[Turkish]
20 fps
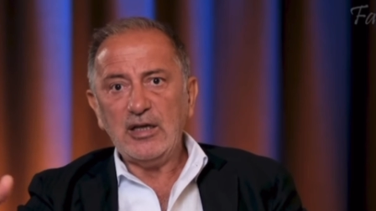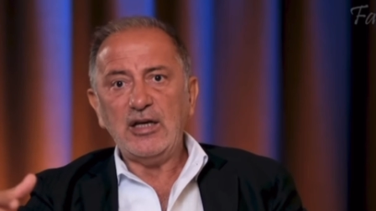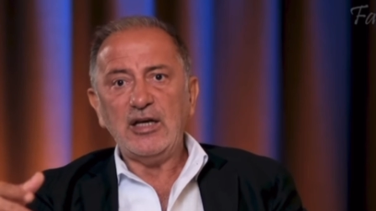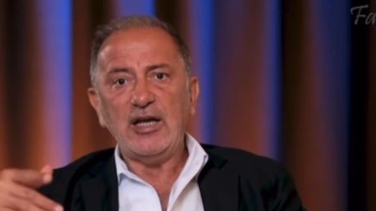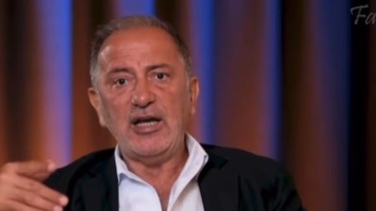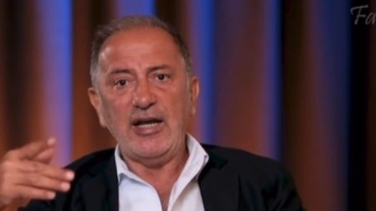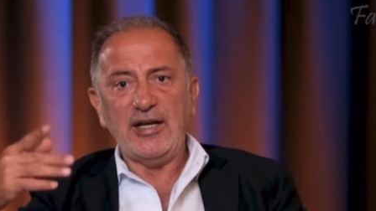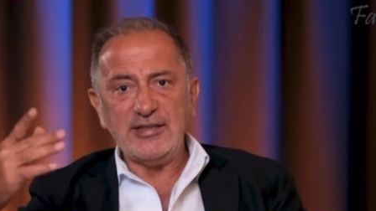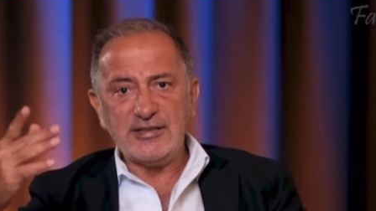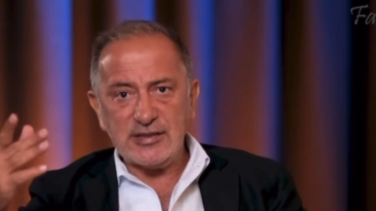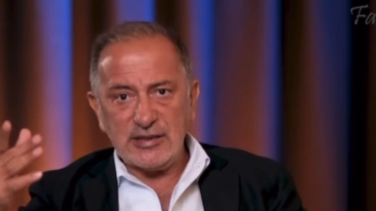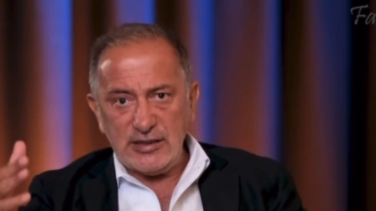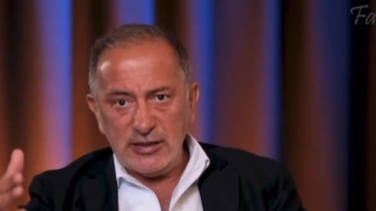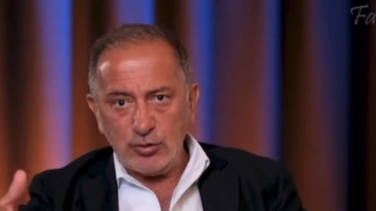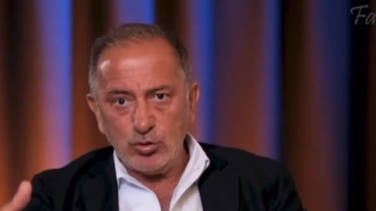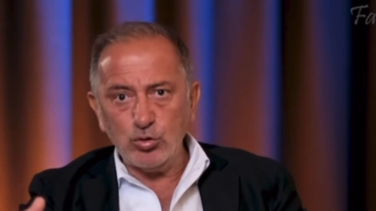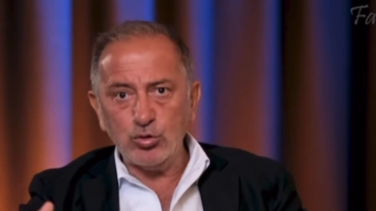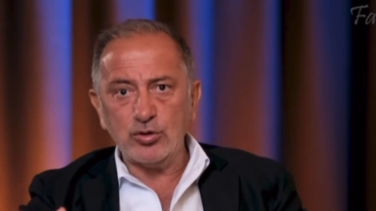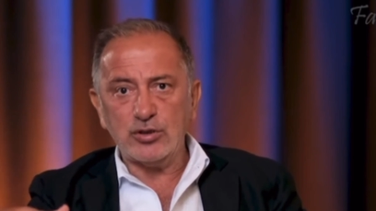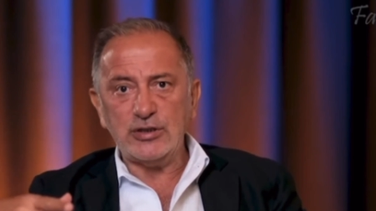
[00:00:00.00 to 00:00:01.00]

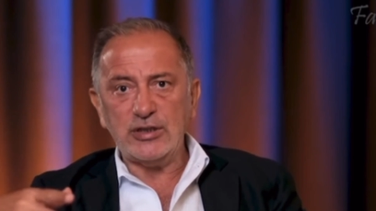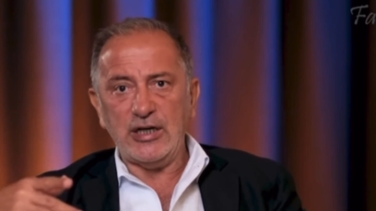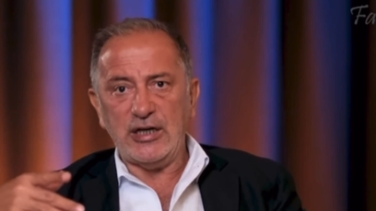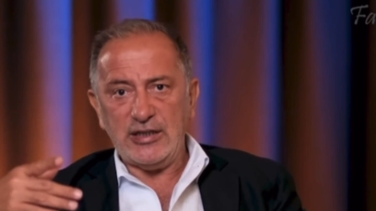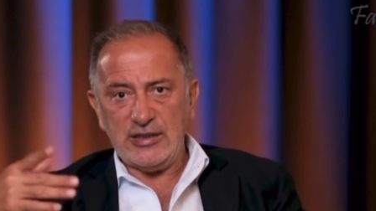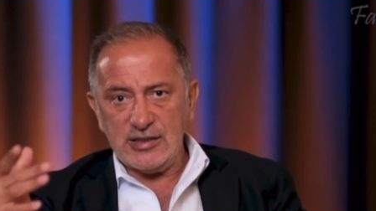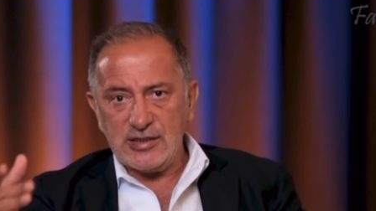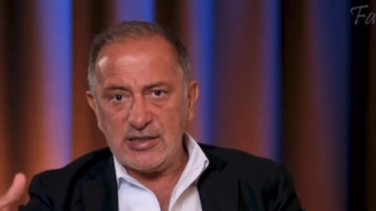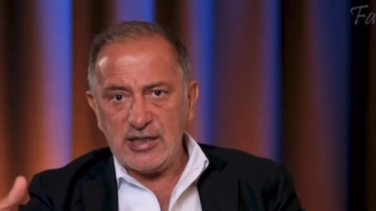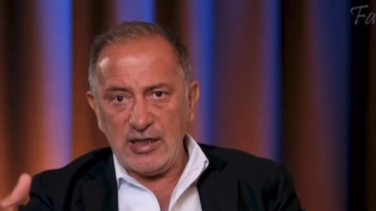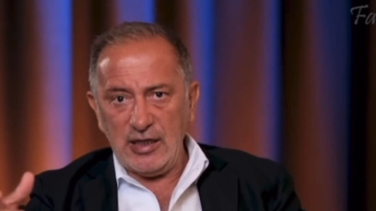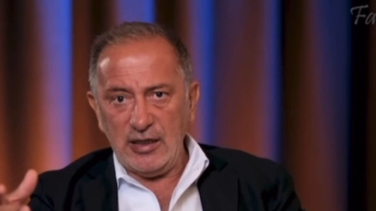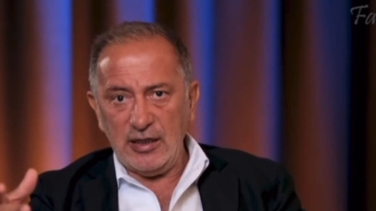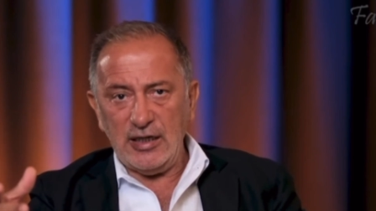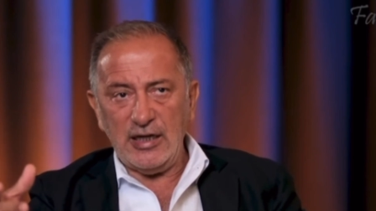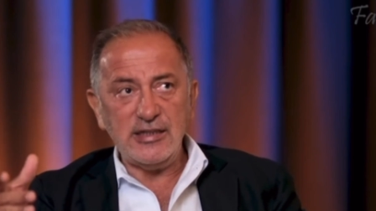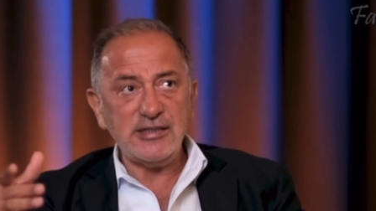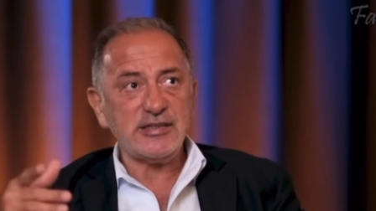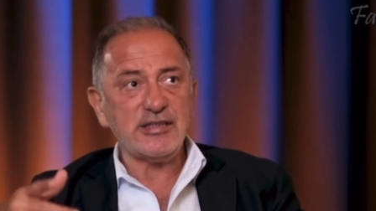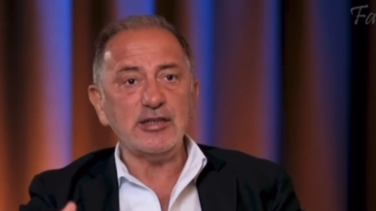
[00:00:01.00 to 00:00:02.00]
yaşıyoruz.
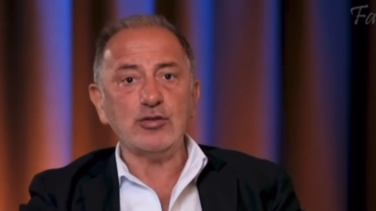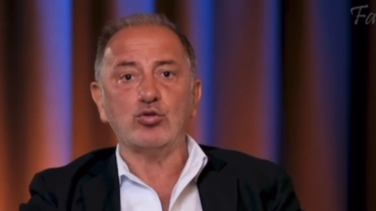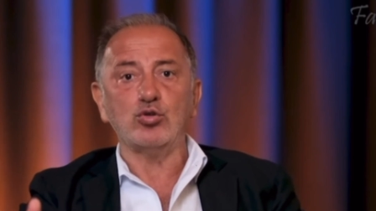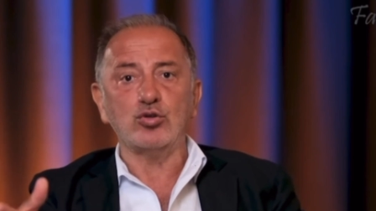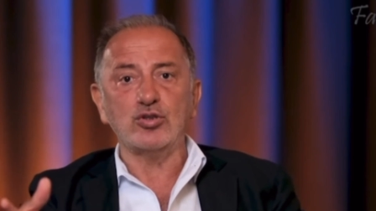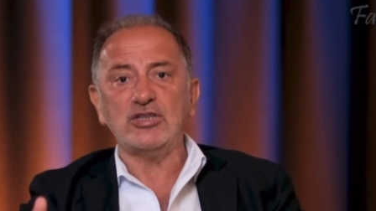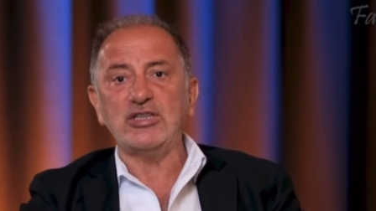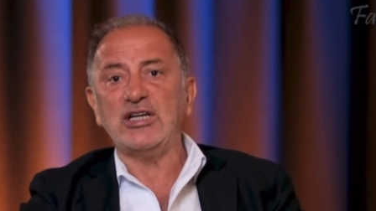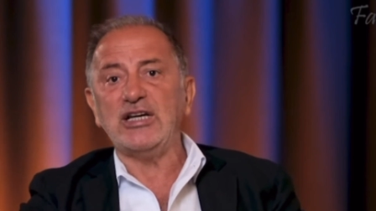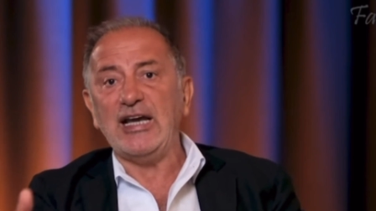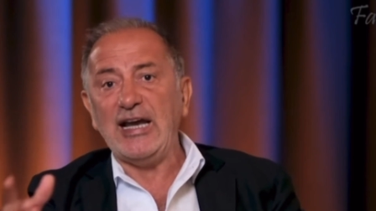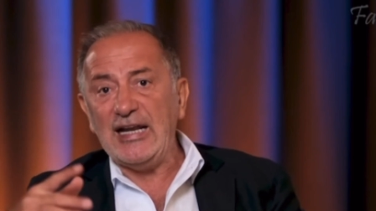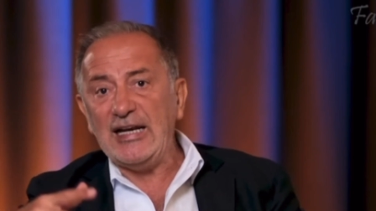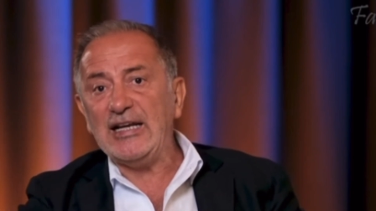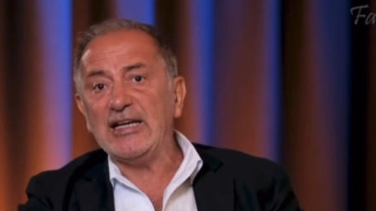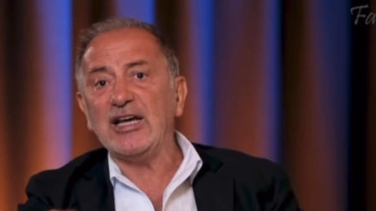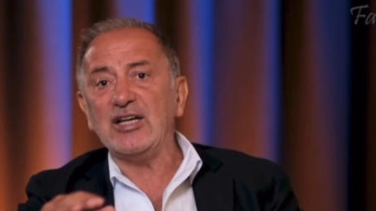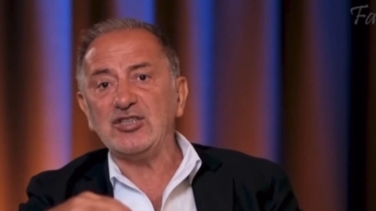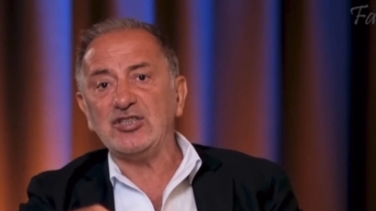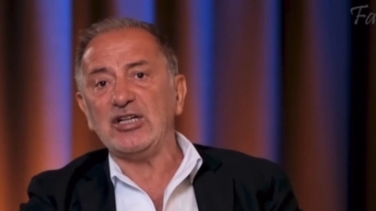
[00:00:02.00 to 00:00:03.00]
Bilinçsiz
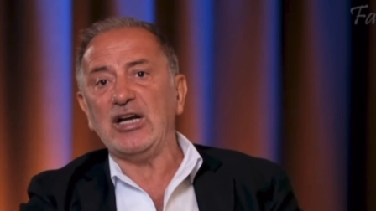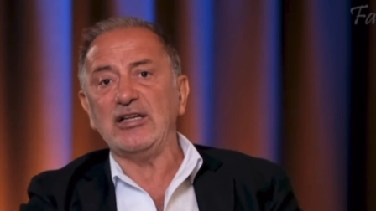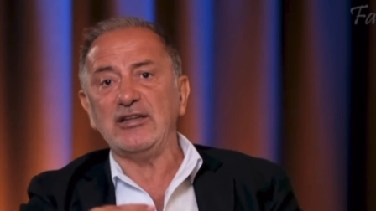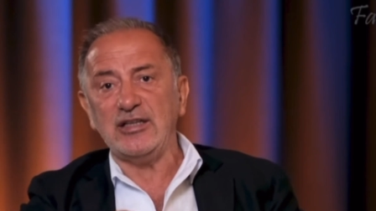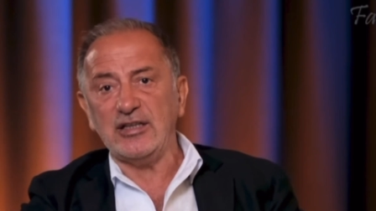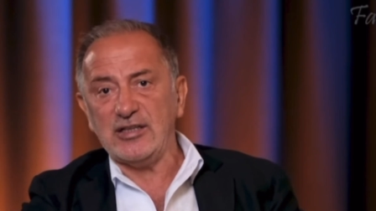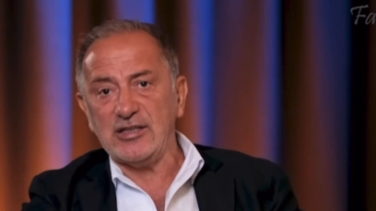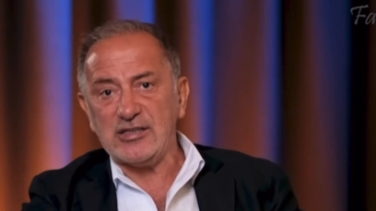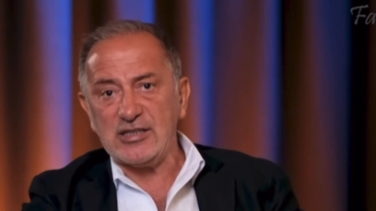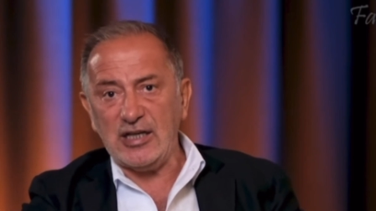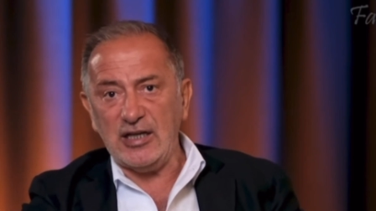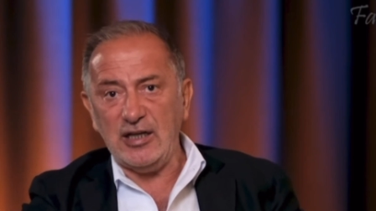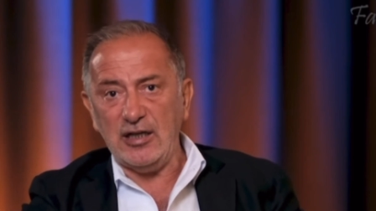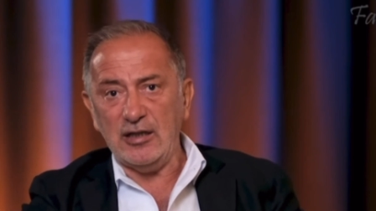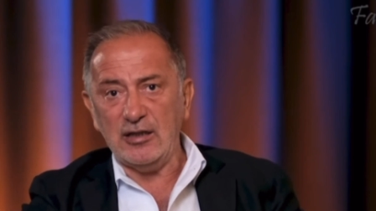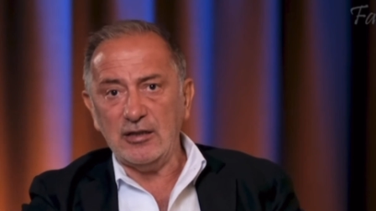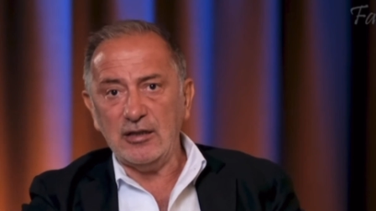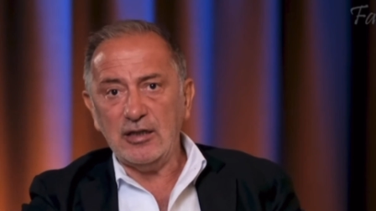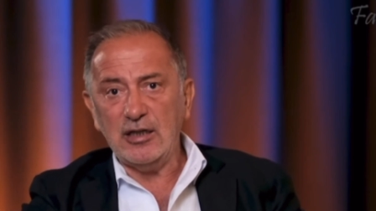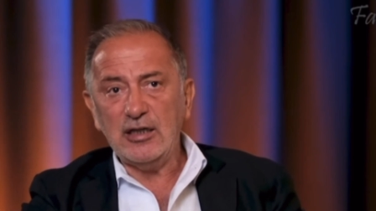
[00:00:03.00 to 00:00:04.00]
toplumlar,
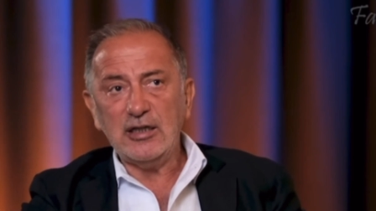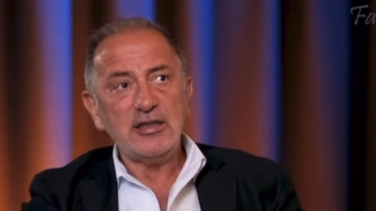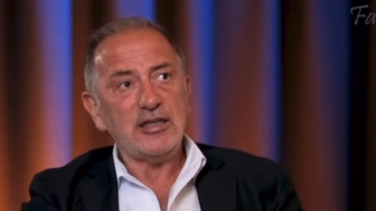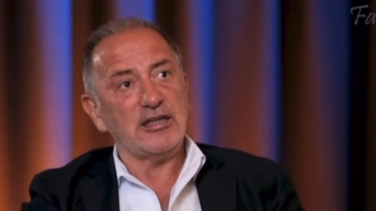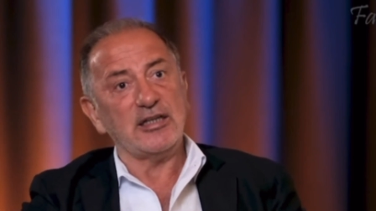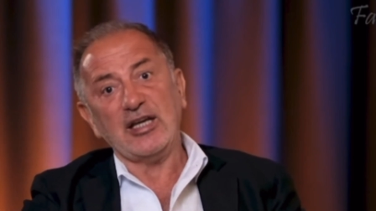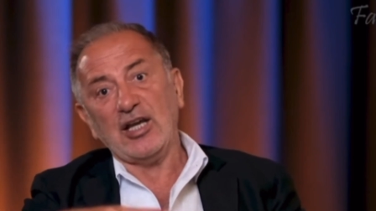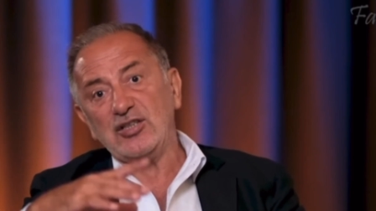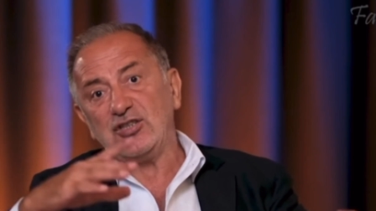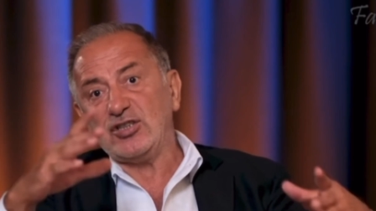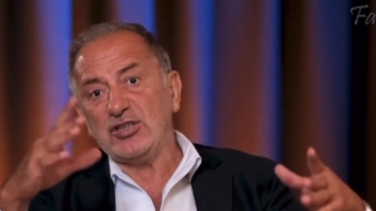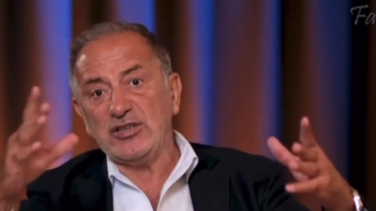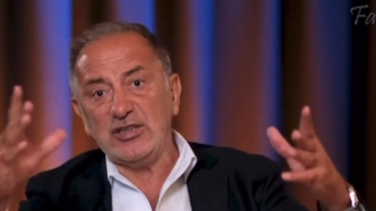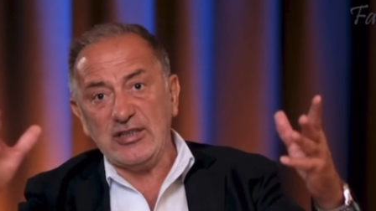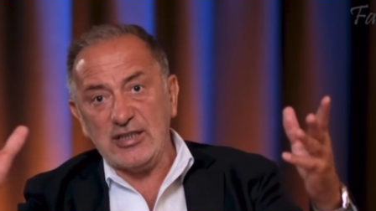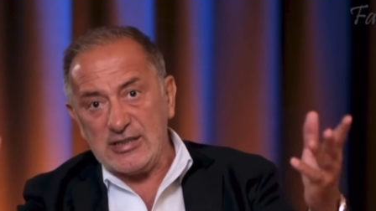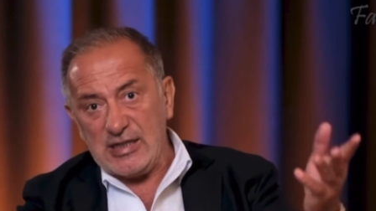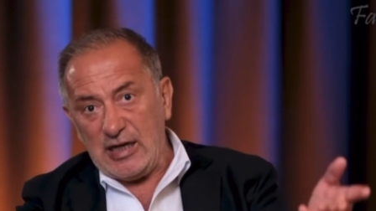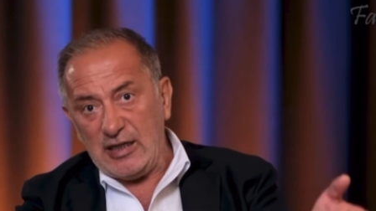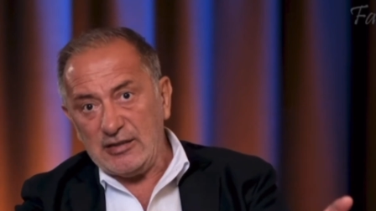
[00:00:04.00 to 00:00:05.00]
maddi ve manevi
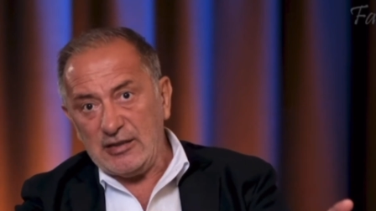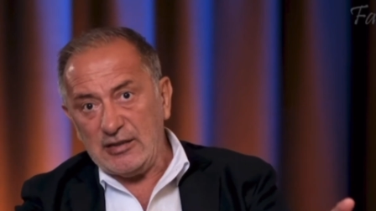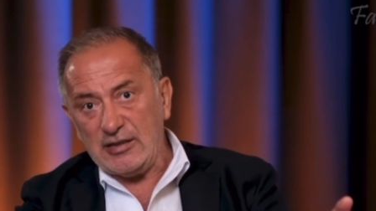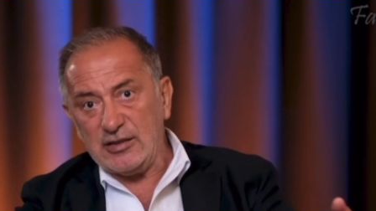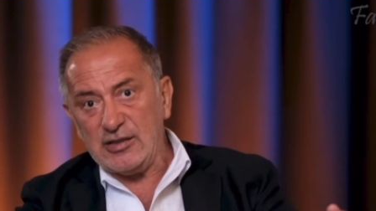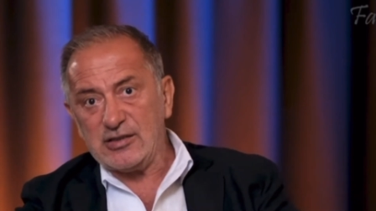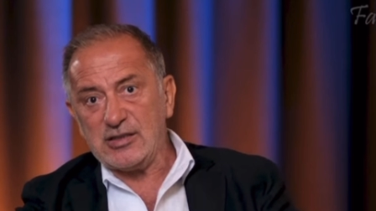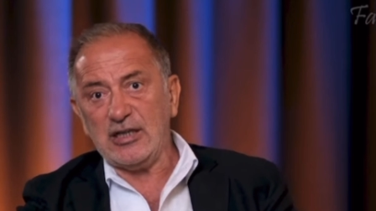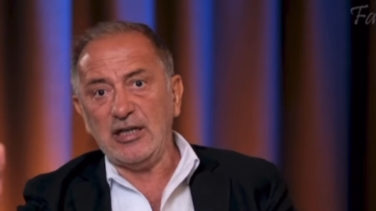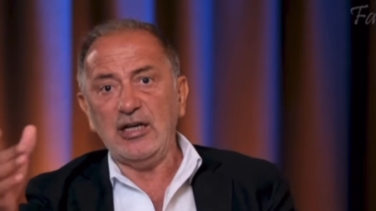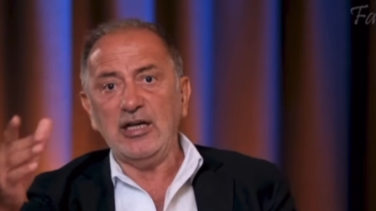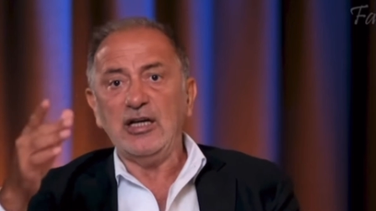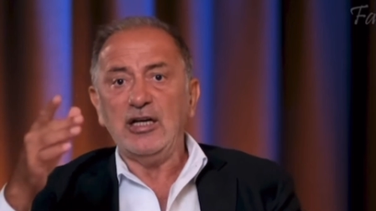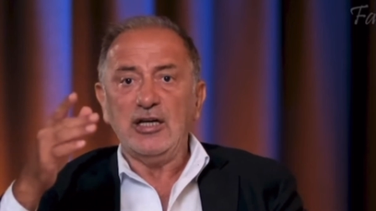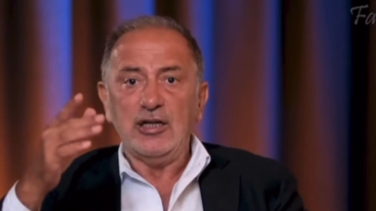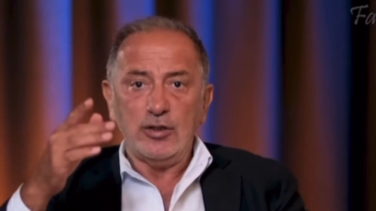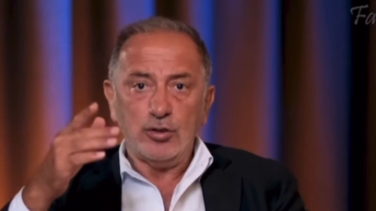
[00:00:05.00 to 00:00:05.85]
yararları üretemezdi.